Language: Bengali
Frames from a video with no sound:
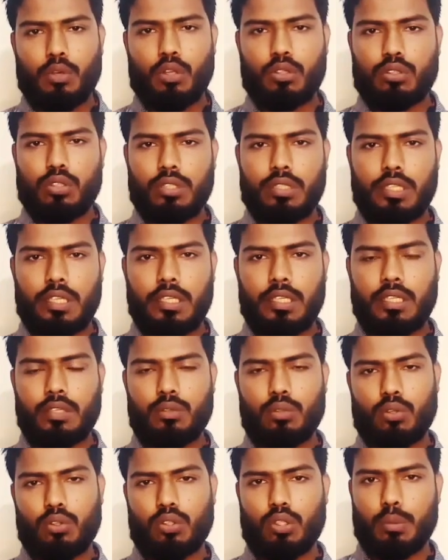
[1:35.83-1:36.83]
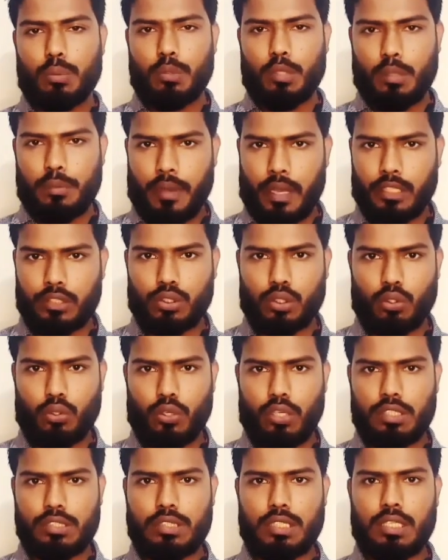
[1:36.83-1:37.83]
মূলত তিনটি গুরুত্বপূর্ণ ফাংশন
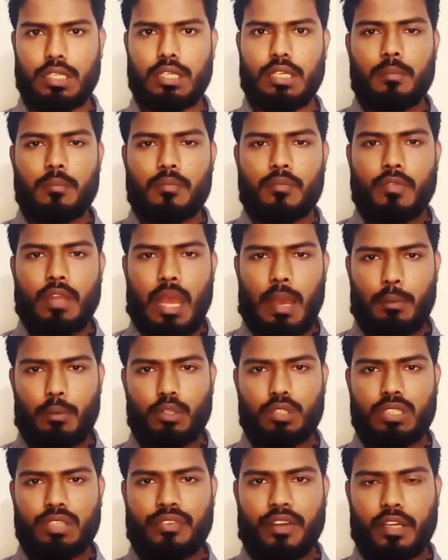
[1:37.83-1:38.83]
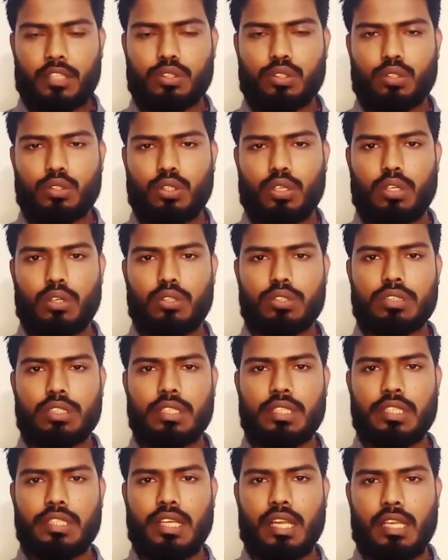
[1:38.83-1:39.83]
রয়েছে এবং সে ফাংশনগুলো হচ্ছে
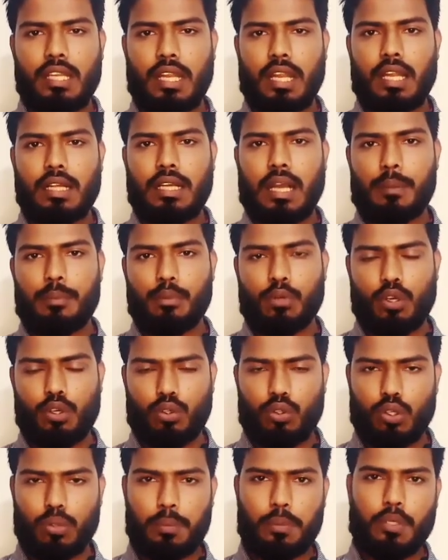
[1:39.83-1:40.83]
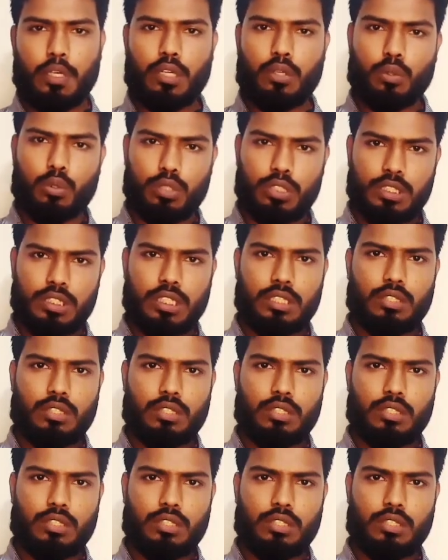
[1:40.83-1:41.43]
নিডল দ্বারা কাপড়ের কোনো প্রকার ক্ষতি